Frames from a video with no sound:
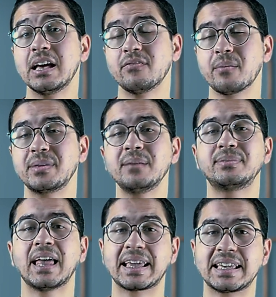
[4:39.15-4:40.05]

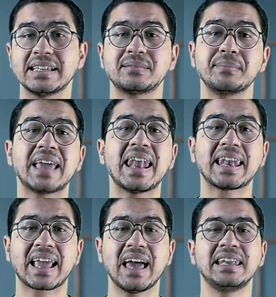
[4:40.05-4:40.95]
فبيبدا الجسم
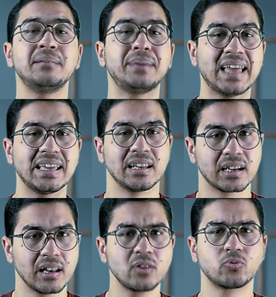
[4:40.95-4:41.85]
يلجا للبدايل
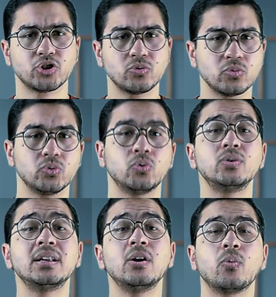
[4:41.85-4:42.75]
الجلايكوجين
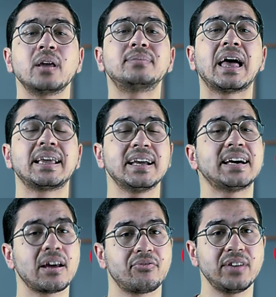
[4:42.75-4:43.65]
والدهون ويبدا
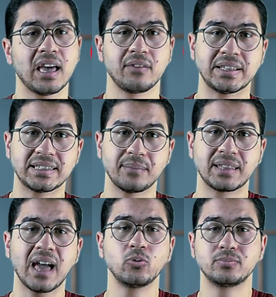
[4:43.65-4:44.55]
يحرق فيها فانت
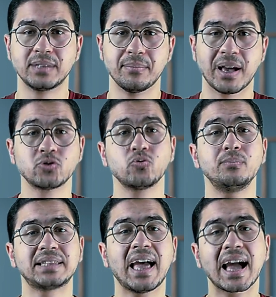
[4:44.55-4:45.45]
بتاخد من المخزون
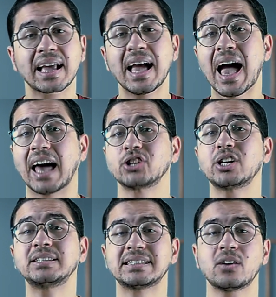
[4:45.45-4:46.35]
بتاعك
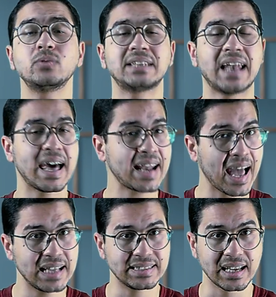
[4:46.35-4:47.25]
علشان تزود الحرق
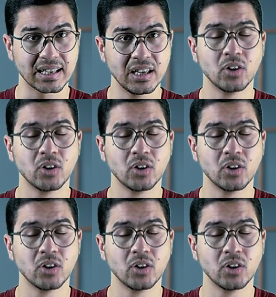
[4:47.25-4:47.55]
عندك